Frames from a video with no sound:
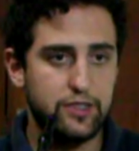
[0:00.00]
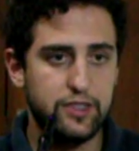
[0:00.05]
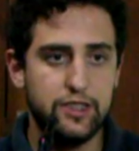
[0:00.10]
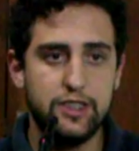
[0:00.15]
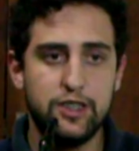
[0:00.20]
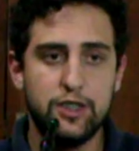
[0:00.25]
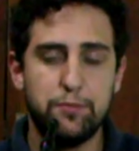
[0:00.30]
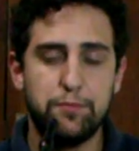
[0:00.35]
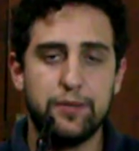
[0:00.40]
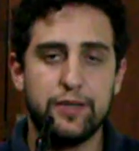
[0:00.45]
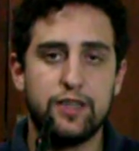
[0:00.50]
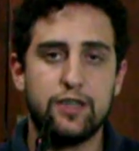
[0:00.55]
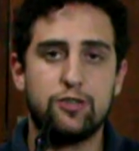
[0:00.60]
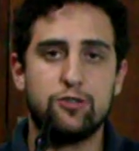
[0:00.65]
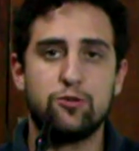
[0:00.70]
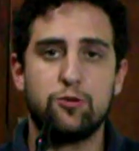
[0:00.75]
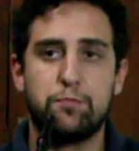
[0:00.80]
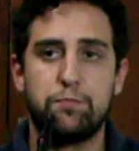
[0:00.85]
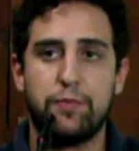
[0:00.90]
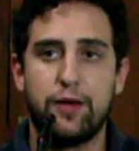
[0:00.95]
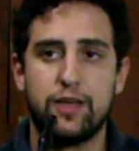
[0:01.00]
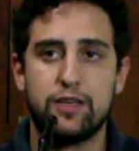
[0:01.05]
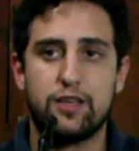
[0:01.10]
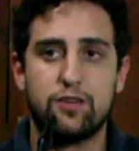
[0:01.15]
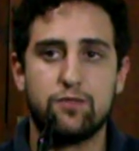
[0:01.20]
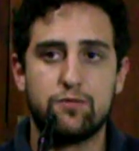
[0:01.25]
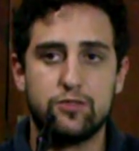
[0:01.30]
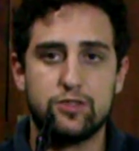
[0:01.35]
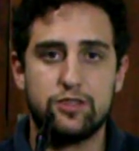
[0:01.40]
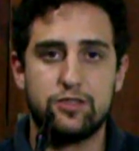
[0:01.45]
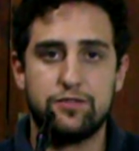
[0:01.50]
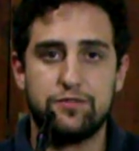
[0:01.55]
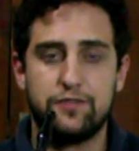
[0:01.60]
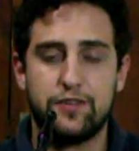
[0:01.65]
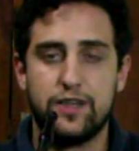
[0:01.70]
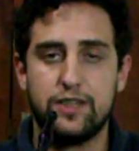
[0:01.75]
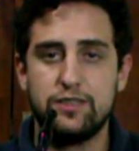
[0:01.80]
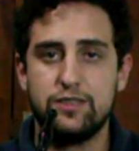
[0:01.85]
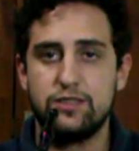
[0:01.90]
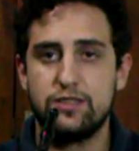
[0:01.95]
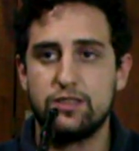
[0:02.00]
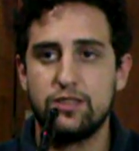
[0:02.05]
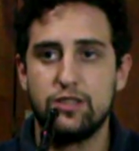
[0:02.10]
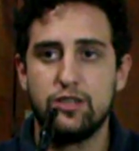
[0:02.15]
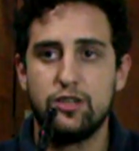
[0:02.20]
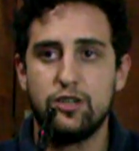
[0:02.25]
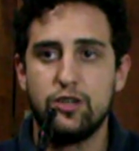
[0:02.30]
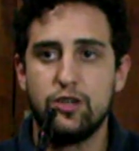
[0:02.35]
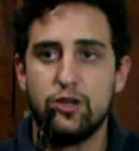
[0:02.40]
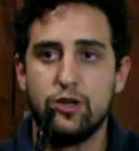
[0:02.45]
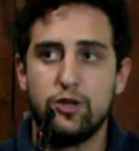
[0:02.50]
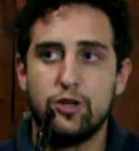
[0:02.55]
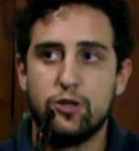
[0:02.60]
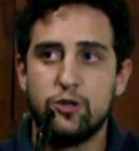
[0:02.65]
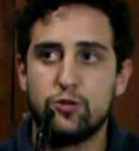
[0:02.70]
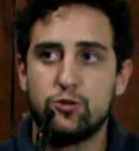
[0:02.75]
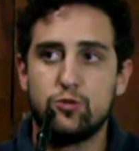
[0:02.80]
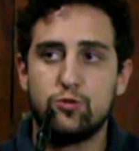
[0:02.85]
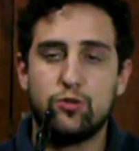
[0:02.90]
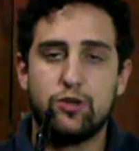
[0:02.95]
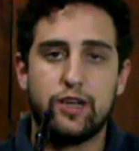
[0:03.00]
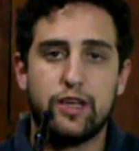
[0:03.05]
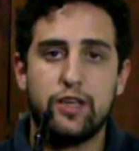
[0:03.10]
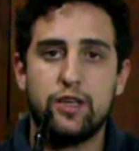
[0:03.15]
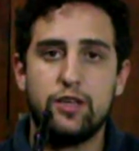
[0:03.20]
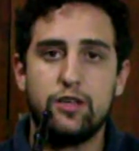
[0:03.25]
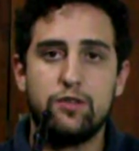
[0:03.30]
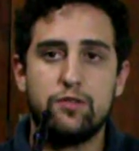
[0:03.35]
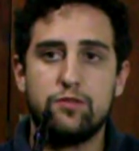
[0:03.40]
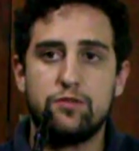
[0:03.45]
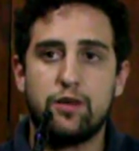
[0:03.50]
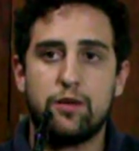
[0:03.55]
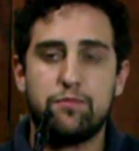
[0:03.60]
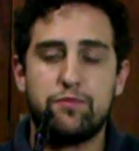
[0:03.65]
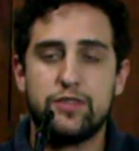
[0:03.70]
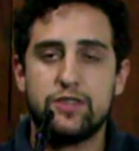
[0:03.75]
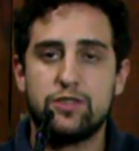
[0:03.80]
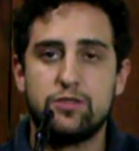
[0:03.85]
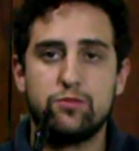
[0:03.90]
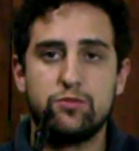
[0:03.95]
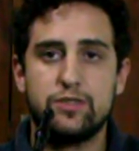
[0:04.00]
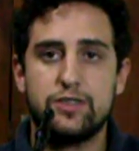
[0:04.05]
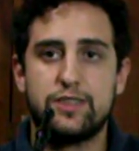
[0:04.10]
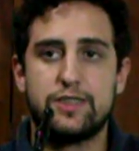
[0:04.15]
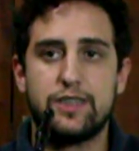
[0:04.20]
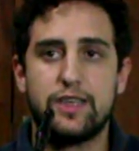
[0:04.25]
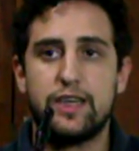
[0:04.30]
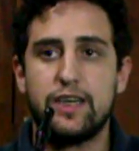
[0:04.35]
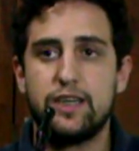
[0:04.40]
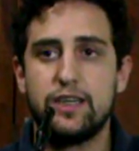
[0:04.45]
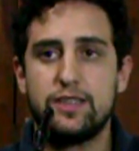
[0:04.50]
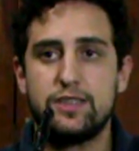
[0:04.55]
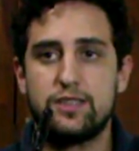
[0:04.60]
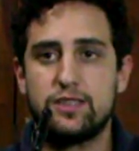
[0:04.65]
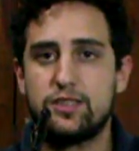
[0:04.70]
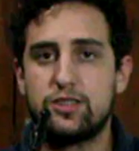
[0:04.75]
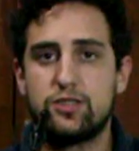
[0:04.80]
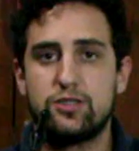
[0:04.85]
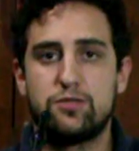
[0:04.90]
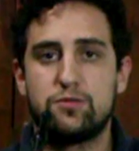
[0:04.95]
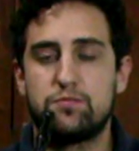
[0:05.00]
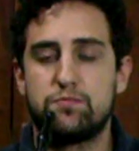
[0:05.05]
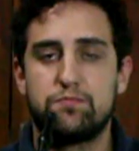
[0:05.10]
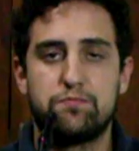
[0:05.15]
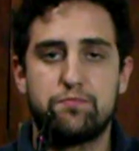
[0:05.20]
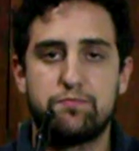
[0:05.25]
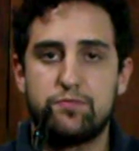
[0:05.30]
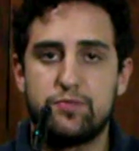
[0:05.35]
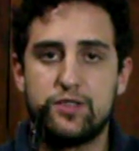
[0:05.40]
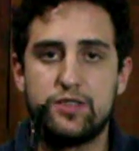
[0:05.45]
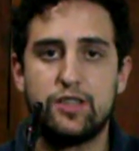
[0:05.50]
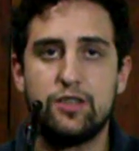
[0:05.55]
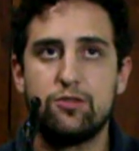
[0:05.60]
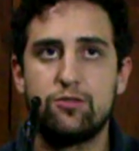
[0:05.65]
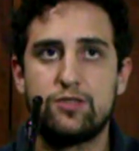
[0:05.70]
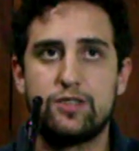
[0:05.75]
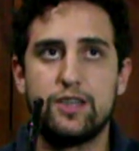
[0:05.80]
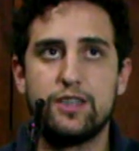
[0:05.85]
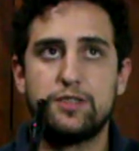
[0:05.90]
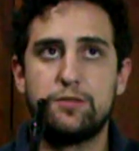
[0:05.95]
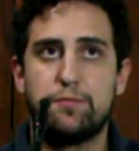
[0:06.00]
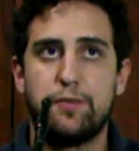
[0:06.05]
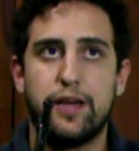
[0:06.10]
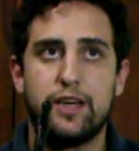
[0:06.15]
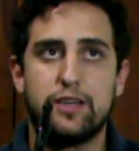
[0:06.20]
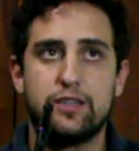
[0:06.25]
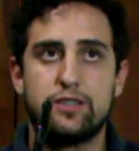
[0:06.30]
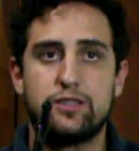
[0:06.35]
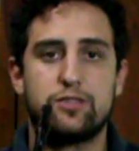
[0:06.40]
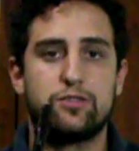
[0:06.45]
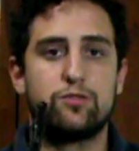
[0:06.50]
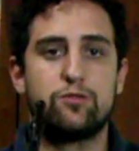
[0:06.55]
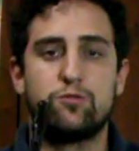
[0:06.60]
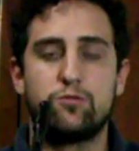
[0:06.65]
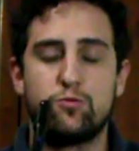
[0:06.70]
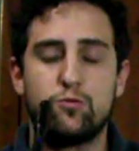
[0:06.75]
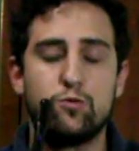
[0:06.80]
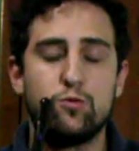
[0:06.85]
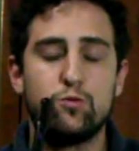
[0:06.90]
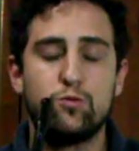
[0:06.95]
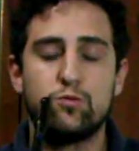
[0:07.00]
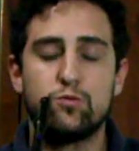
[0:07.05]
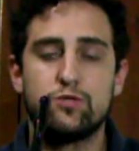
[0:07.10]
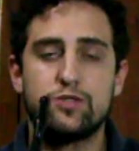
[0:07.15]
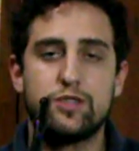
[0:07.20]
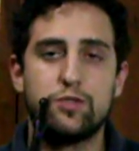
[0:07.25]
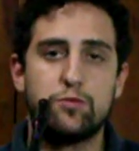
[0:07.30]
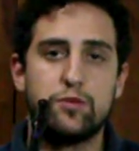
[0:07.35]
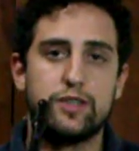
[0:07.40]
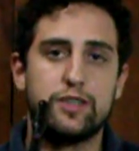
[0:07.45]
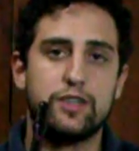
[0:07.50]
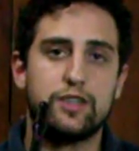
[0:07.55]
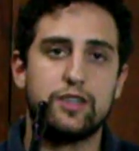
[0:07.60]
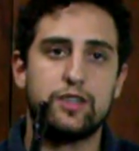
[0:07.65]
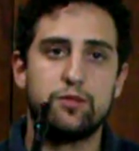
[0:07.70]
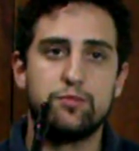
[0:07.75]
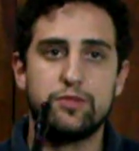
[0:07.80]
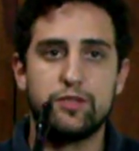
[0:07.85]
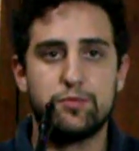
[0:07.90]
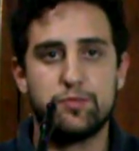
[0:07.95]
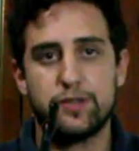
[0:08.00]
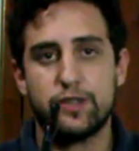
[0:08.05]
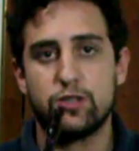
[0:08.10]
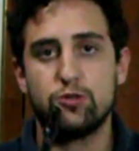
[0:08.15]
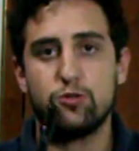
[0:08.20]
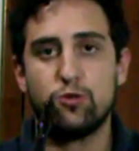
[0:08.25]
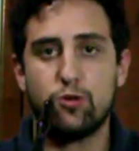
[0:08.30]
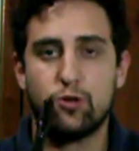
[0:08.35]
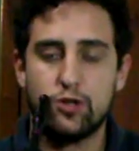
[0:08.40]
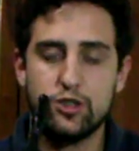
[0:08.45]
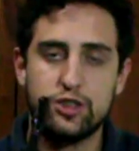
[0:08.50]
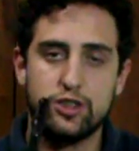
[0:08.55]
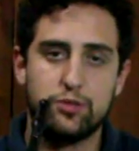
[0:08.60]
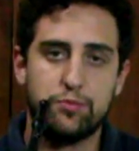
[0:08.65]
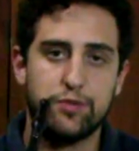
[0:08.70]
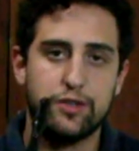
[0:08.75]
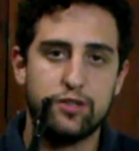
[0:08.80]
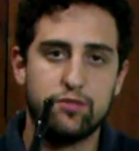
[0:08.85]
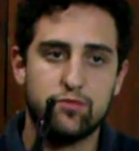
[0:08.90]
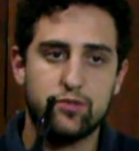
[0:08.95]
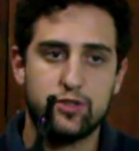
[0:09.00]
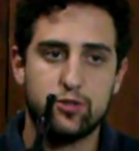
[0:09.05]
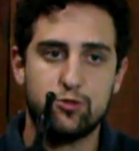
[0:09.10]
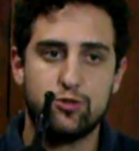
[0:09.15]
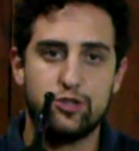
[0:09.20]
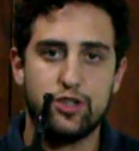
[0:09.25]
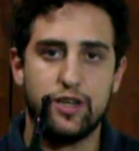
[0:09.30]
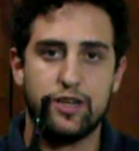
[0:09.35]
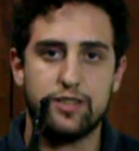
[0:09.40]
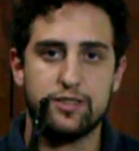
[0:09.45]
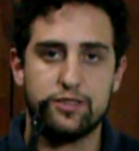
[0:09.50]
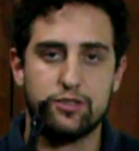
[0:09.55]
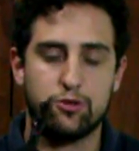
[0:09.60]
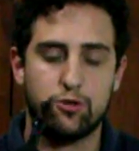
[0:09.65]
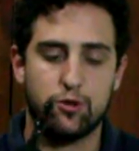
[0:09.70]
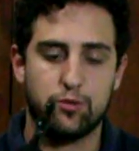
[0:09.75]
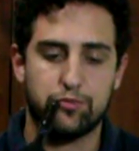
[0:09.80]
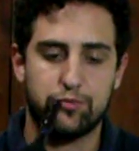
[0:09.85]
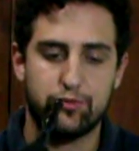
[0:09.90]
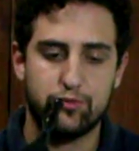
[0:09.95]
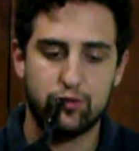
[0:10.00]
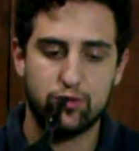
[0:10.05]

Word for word: e dependendo do pack que você faz, dura aí, dá pra fazer uns 6, 5, 6 packs com 50 gramas, dependendo do rosto também que você utiliza, é óbvio.